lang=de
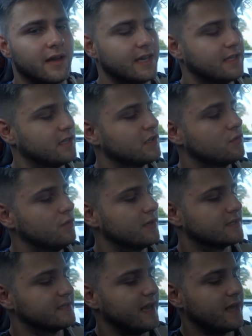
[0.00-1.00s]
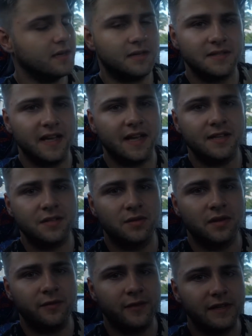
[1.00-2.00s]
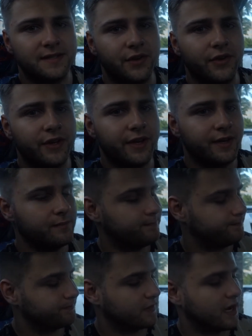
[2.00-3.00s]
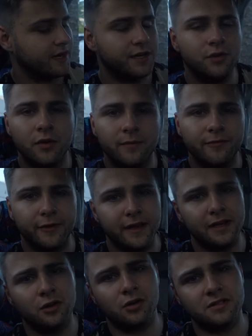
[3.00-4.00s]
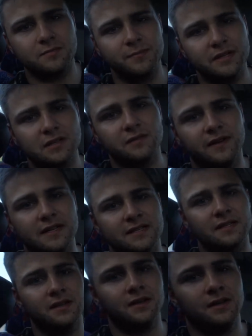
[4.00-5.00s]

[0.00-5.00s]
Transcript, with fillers: Richtig guter Snack, sehr gesunde Fettsäuren. Kann ich nur empfehlen, kostet ein bisschen was.